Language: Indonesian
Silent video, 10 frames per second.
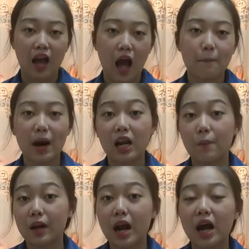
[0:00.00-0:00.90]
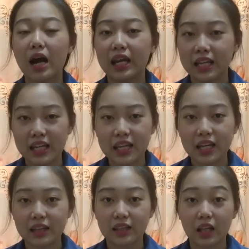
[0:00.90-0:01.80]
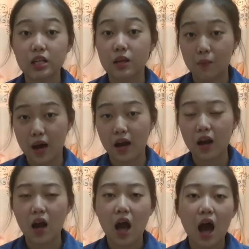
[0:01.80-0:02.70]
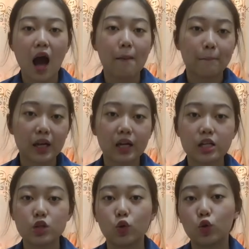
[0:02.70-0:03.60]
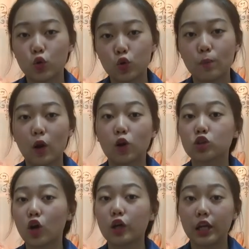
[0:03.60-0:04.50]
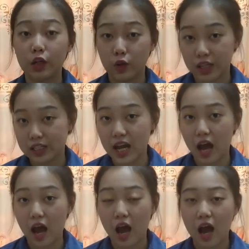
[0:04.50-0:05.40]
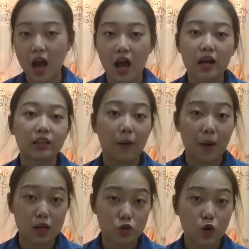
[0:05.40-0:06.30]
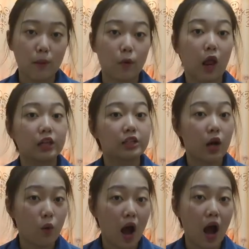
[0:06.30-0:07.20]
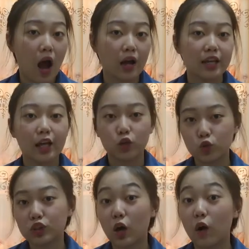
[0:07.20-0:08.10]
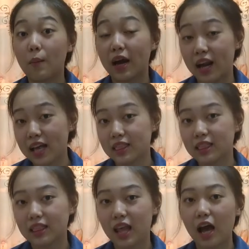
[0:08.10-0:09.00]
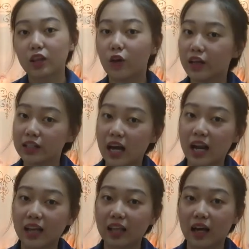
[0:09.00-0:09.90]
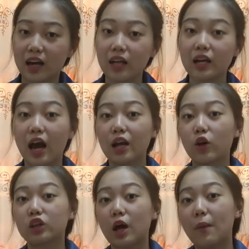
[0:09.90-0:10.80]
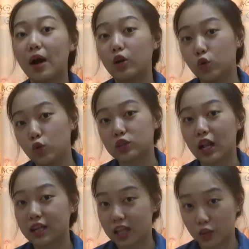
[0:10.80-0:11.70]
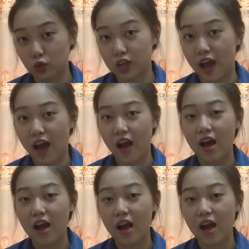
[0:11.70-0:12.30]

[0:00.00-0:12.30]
Nah, para pedagang ini tersebar hampir di seluruh pelosok Indonesia, termasuk Kepulauan Jawa, yaitu Jawa Barat atau yang sekarang kita kenal dengan Kota Bandung salah satunya.